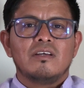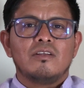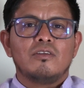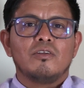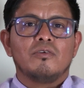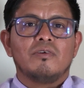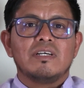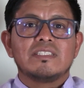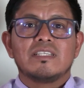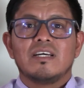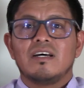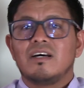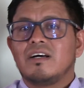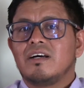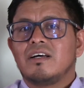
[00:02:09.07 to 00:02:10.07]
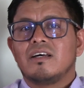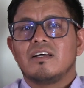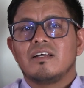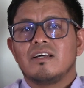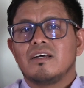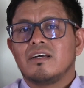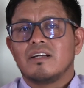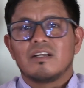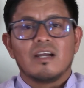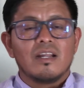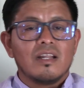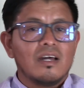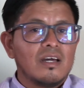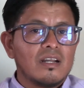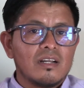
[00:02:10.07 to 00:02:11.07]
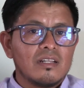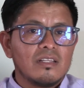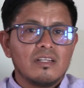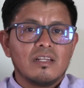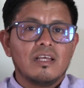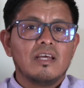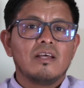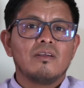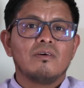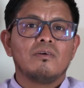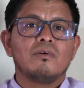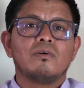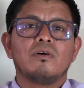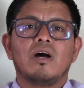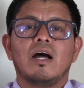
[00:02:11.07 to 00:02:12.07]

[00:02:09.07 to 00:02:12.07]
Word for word: no vas a ganar dinero,